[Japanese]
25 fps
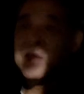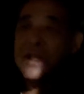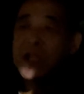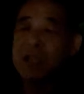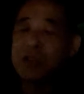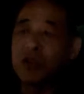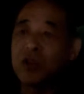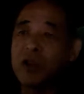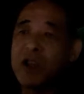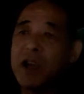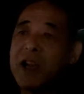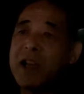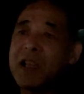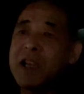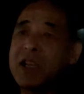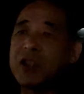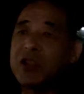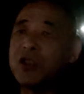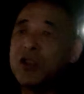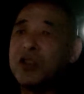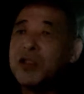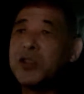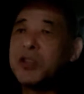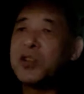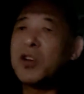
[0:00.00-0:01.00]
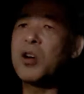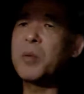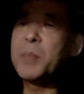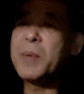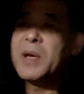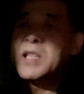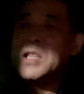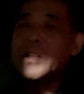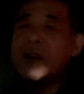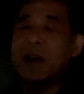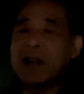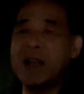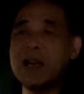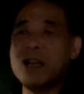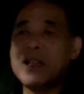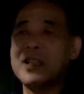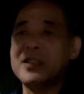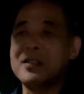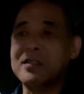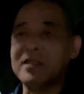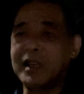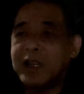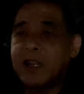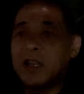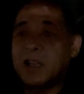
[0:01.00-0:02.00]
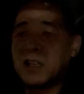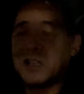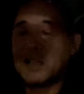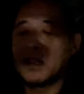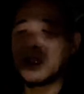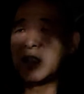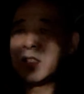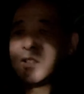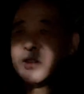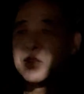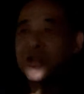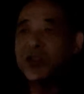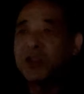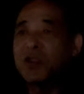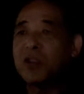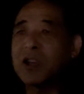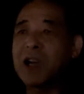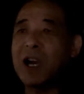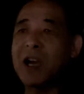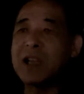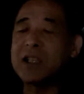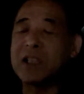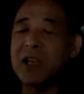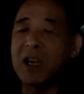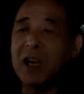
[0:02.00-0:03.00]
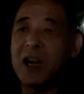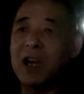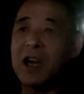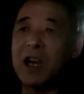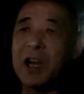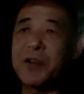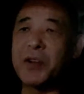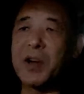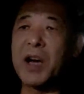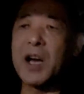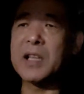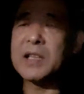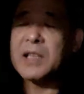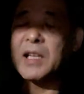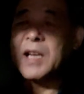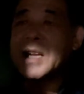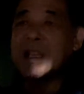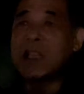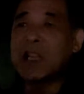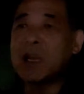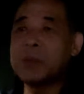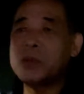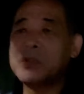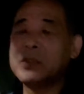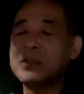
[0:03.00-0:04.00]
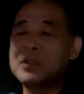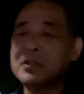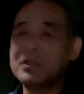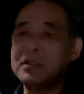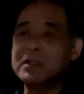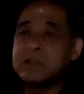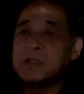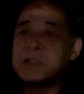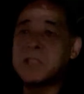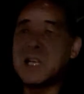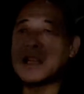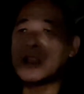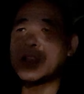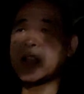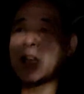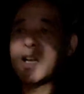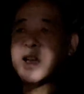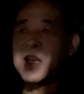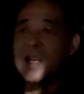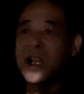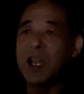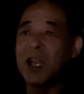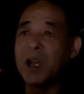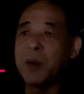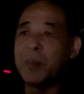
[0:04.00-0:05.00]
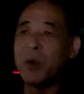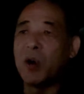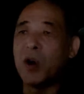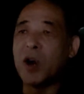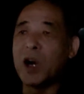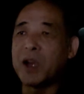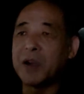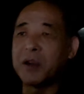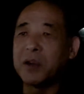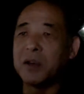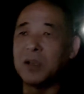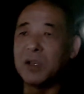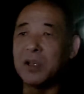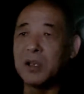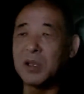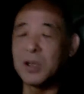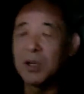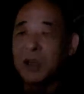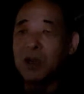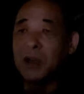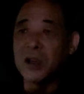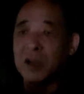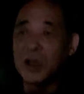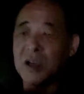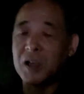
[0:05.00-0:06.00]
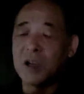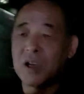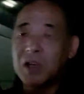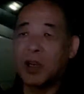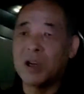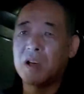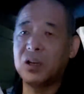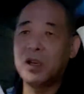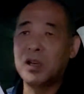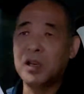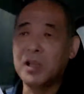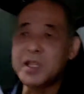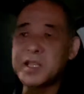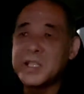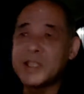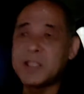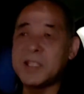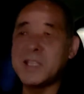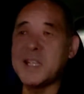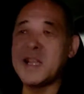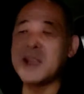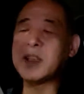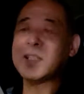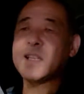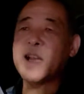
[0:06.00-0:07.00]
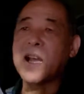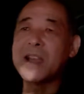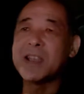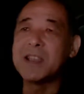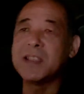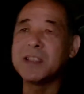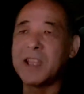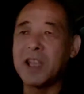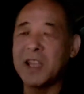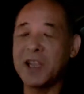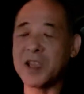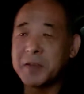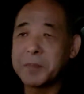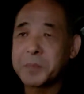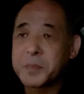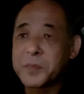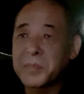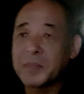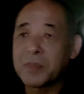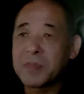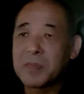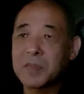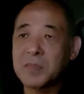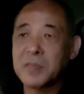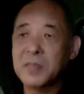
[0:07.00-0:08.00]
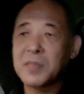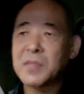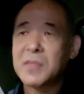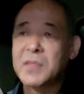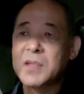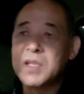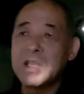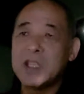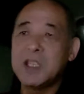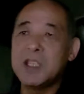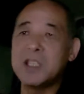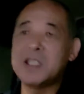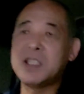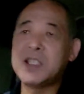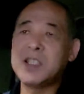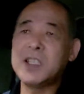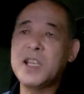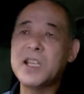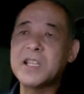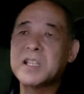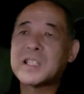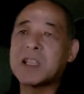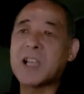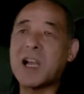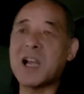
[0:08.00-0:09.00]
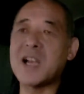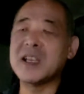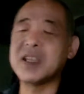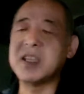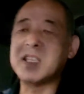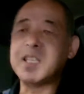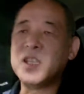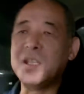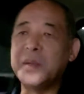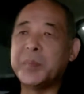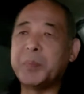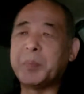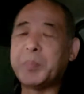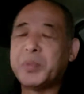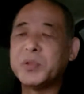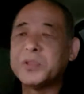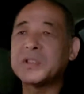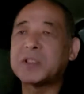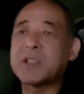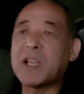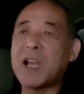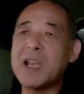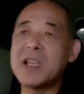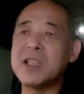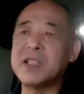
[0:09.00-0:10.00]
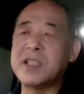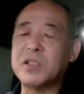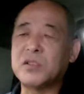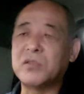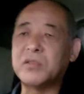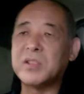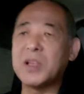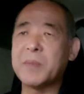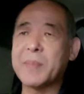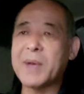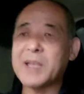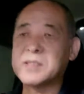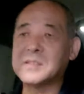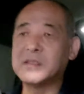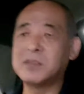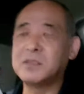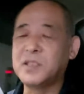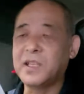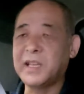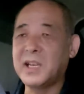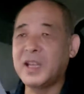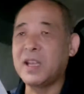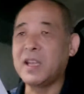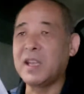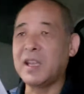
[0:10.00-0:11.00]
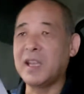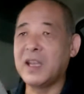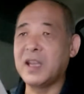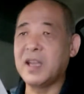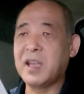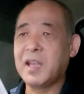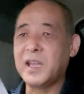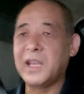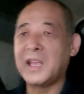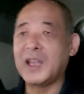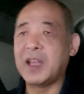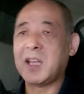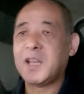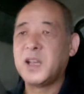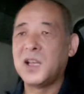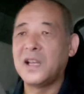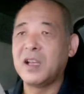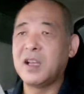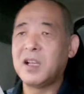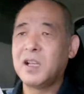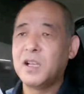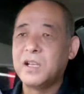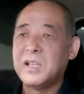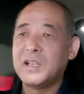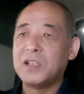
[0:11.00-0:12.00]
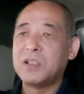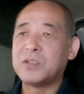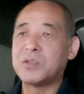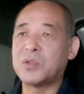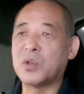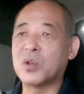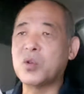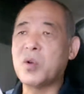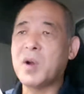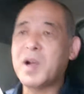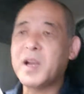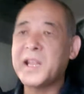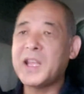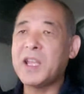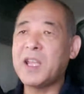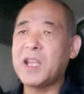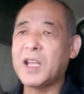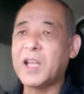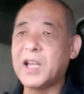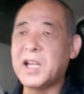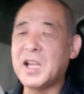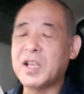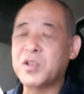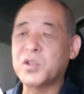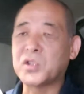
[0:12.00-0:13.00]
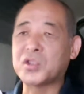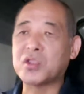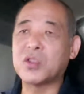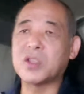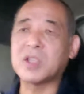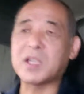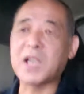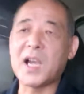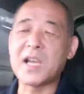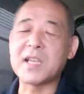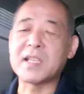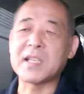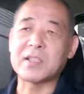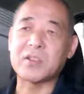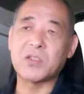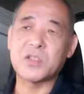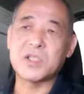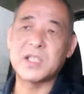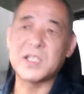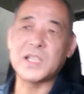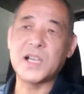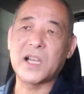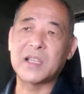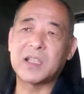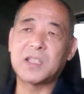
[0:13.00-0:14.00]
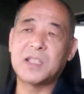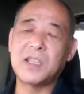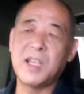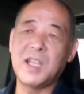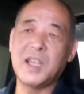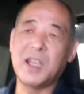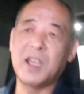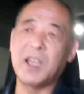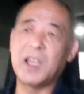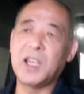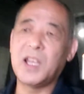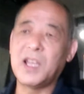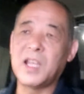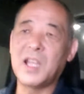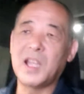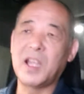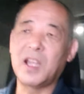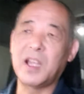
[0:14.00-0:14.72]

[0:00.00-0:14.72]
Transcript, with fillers: で、それはね、給料面ではないですね。うちの会社、あの、働いた分だけはね、もうあのー1円単位で1円単位1分単位でくれますんでねそこはねよその会社と違って